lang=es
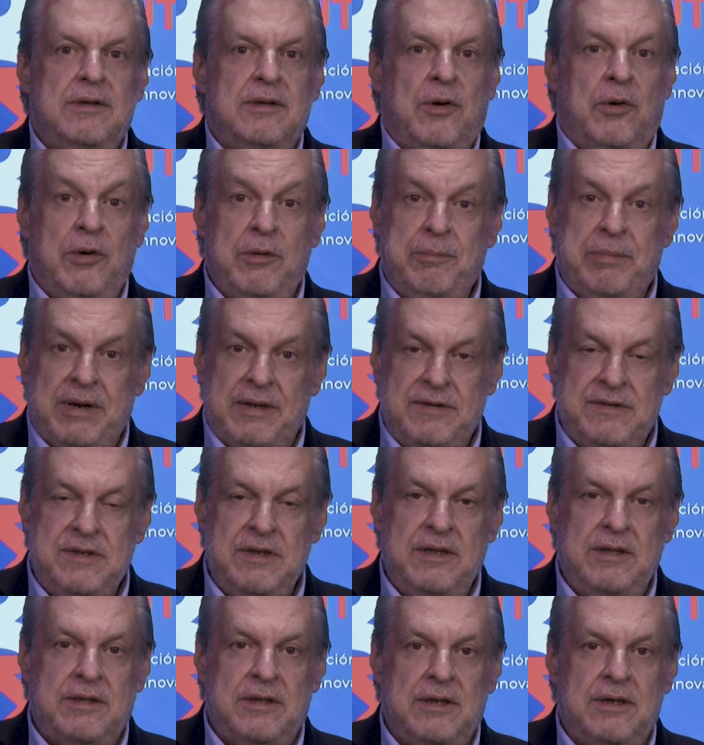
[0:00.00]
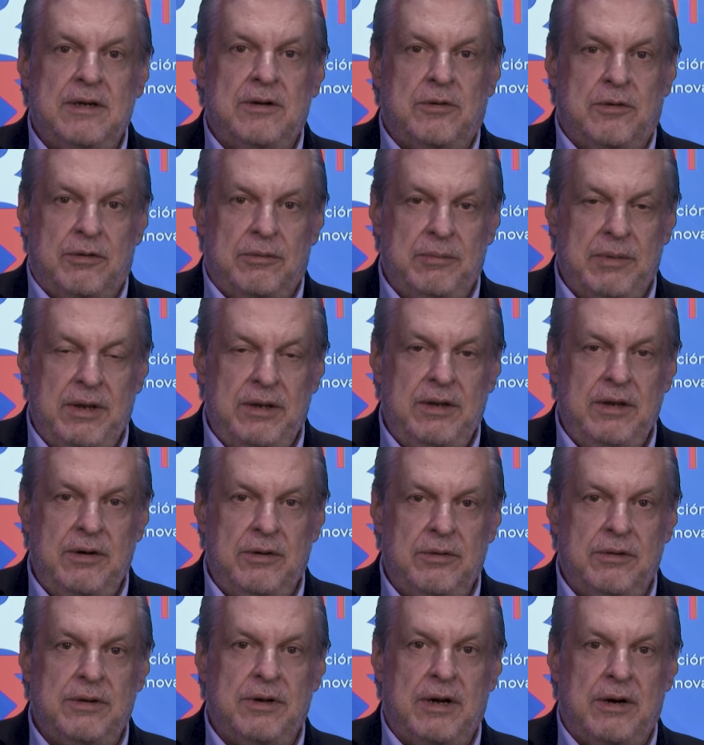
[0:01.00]
Hoy preside con
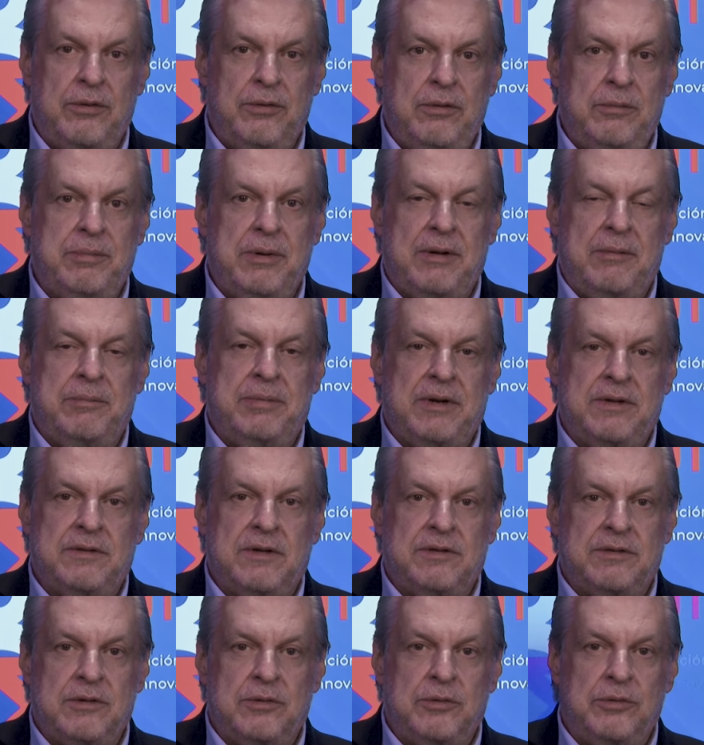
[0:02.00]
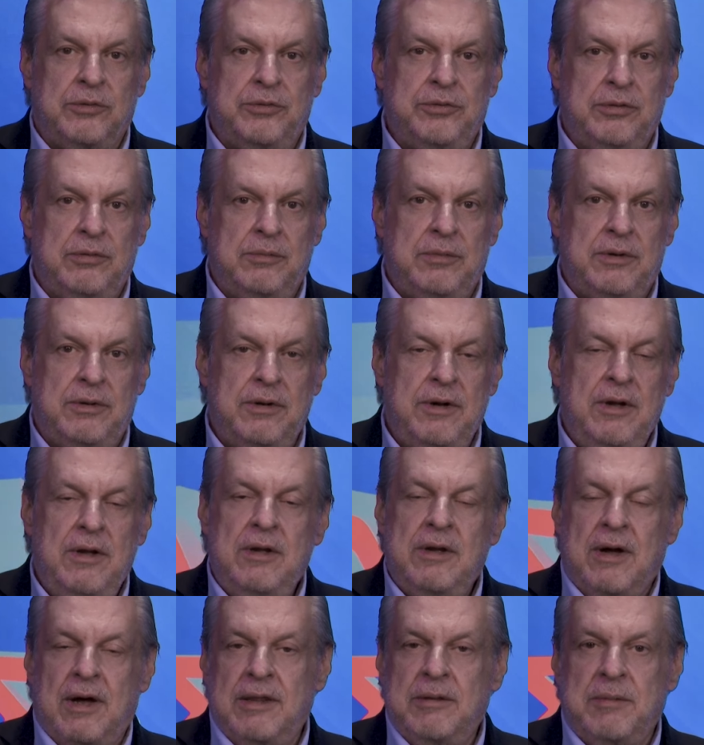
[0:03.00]
México, que agrupa empresas de consumo,
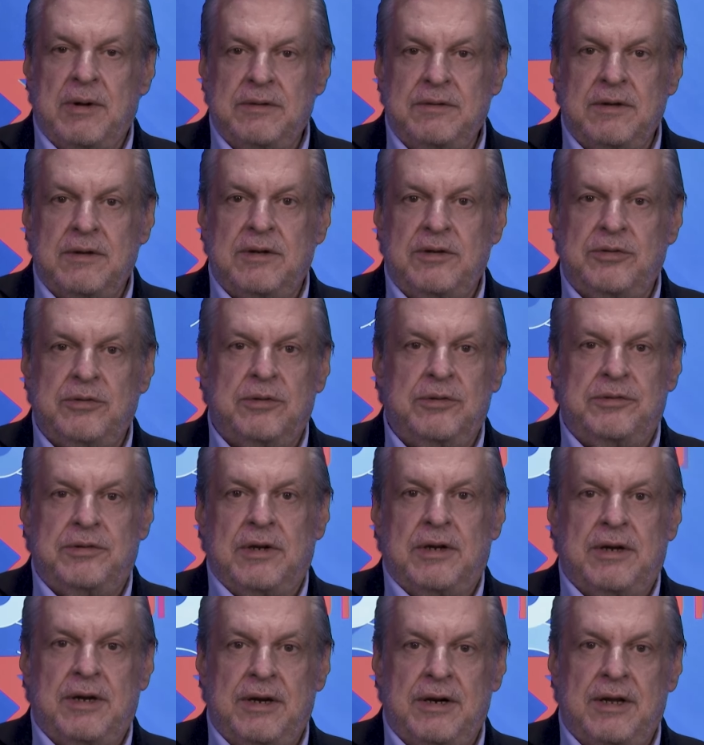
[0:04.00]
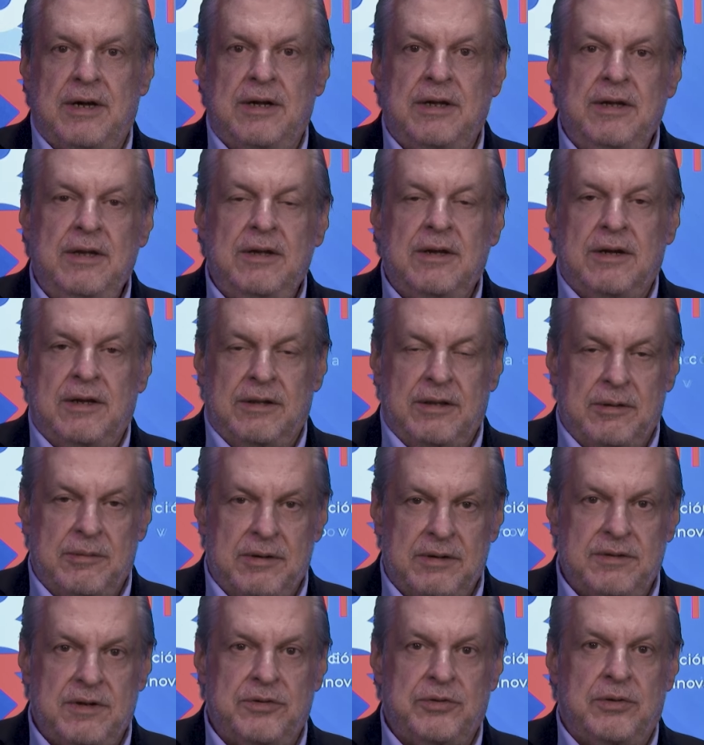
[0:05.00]
además de que es consejera en
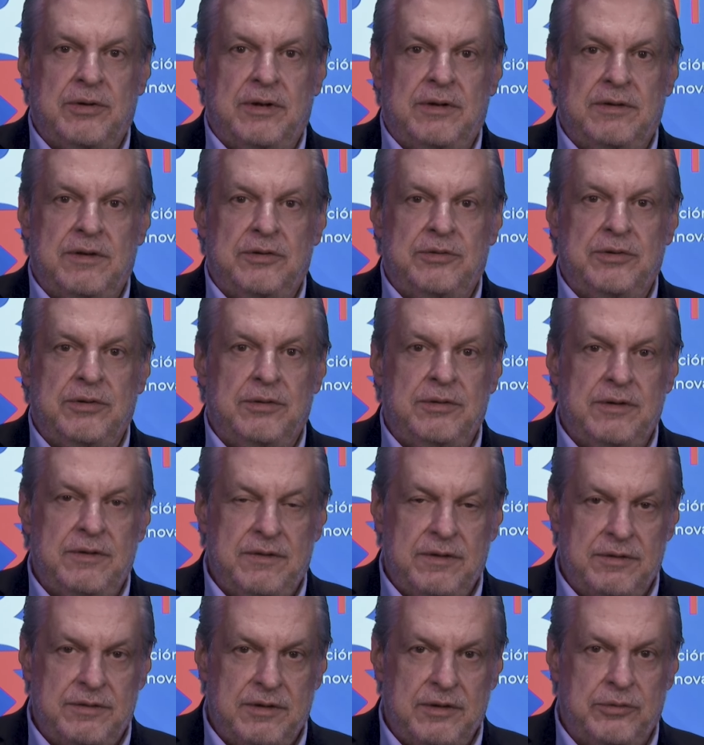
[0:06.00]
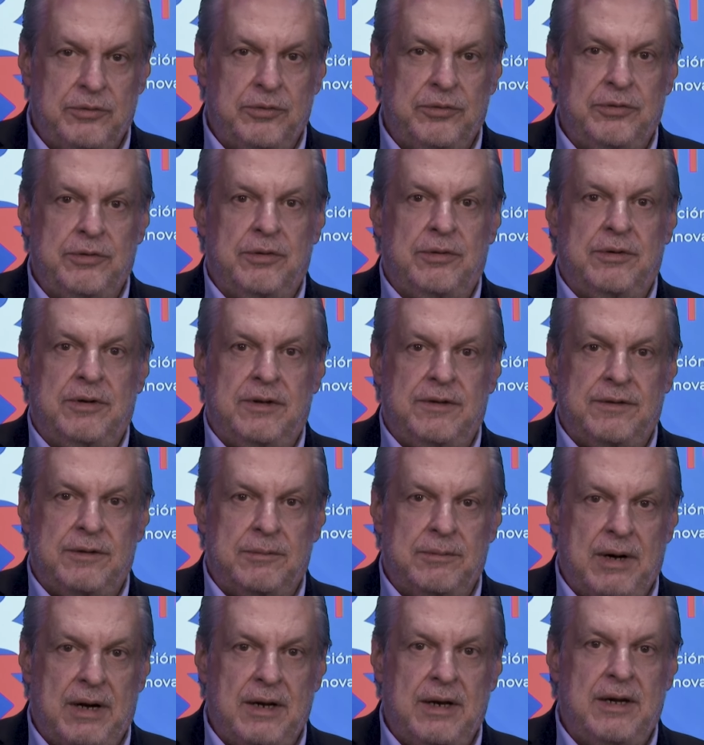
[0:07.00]
diversas organizaciones, instituciones
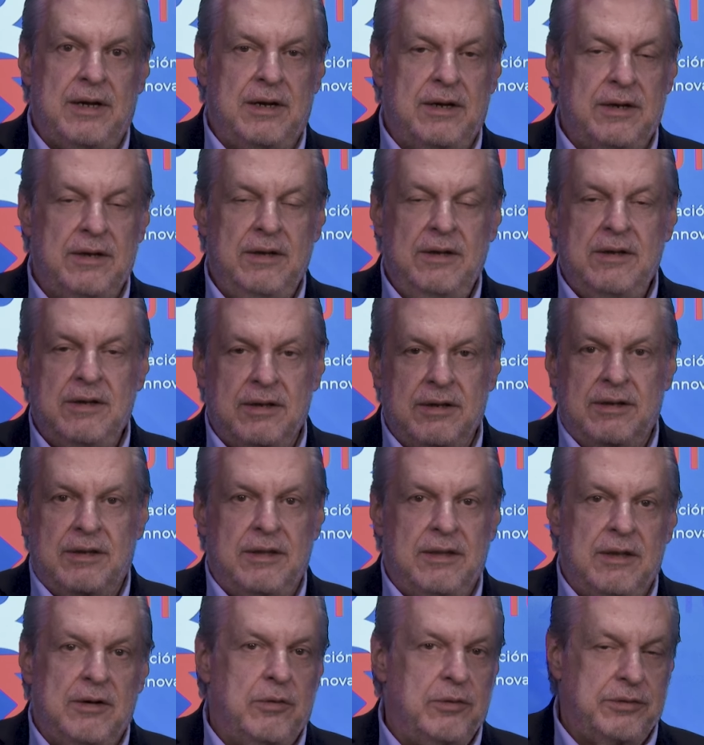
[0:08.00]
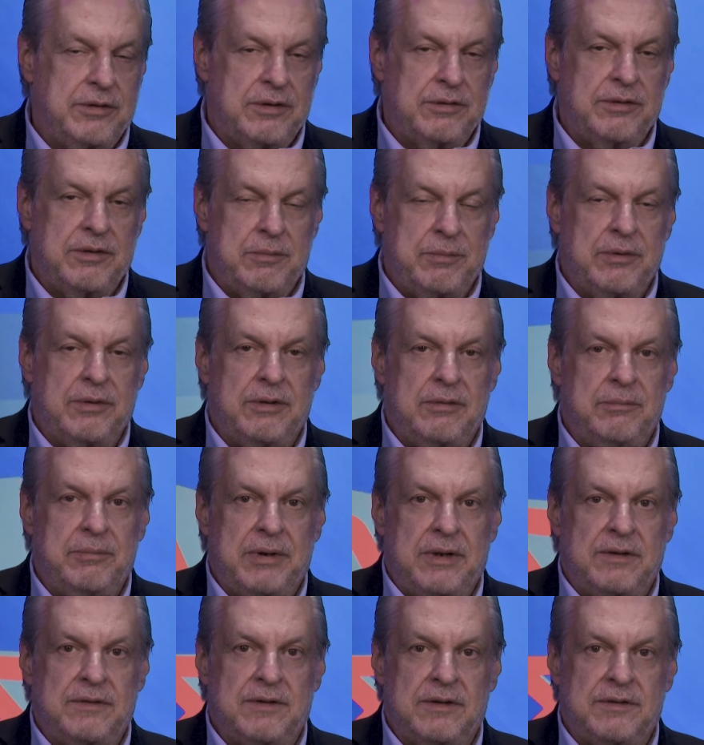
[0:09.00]
de banca y otro tipo de
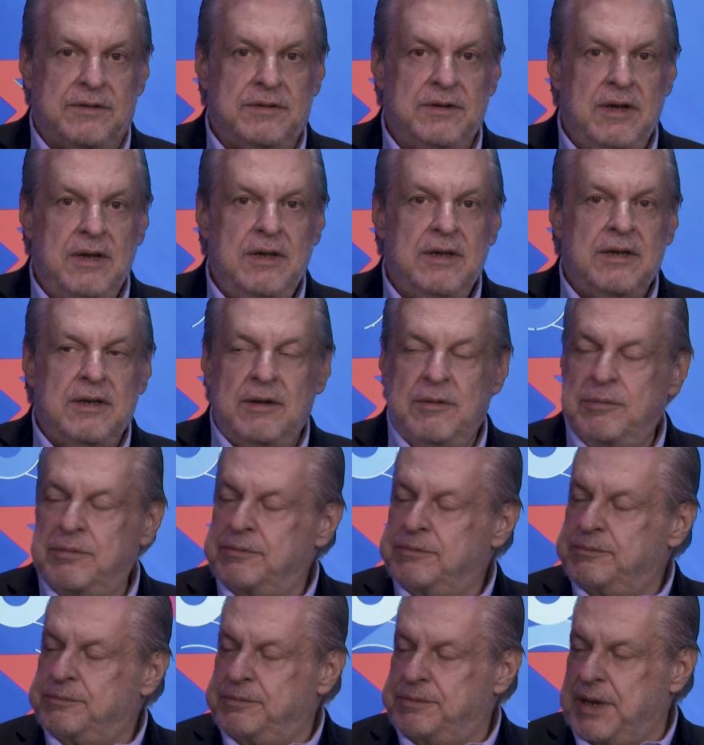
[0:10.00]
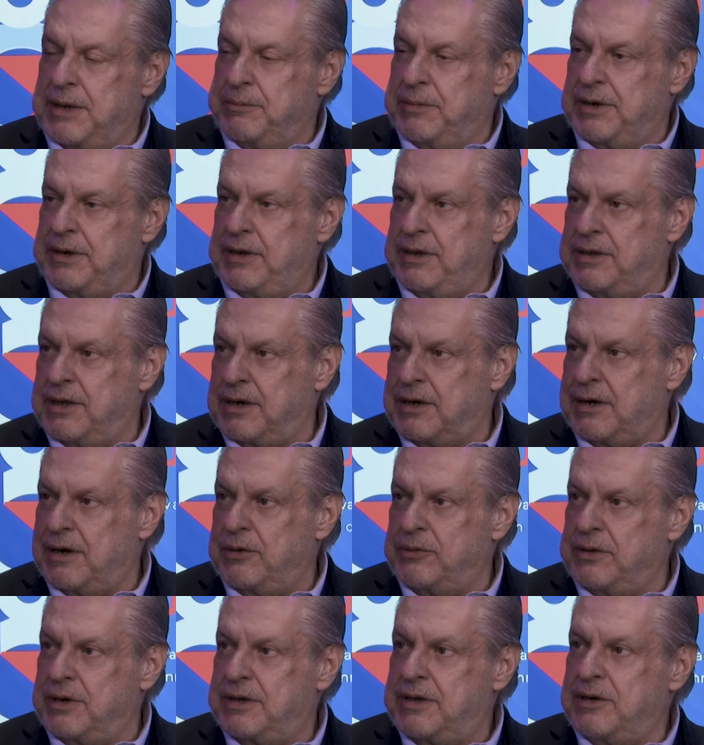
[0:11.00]
empresas. Y bienvenida,
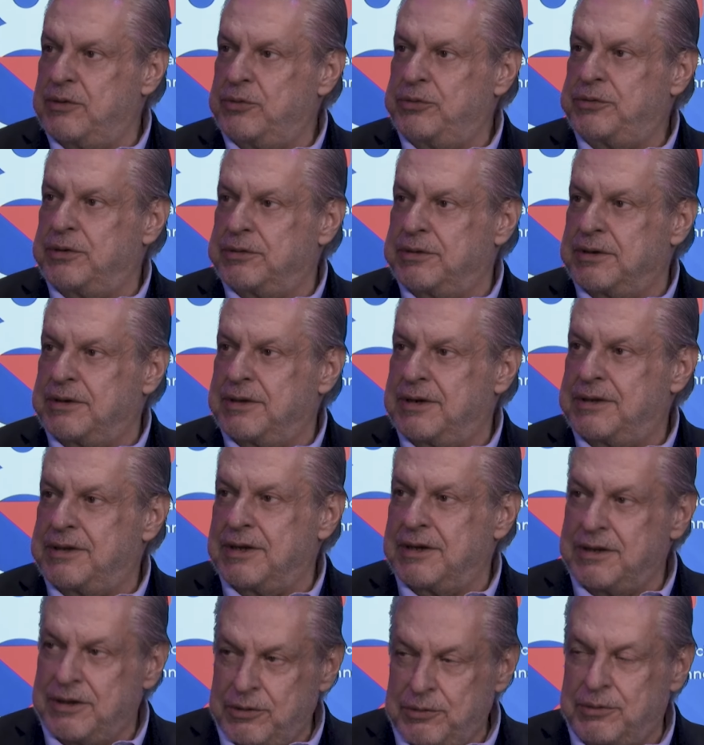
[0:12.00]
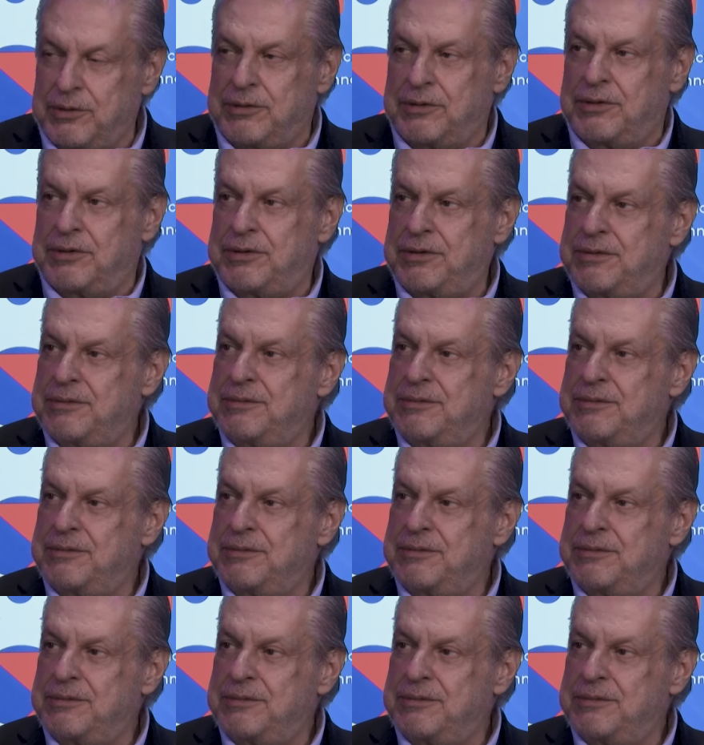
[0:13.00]
Claudia, qué gusto tenerte aquí, un honor.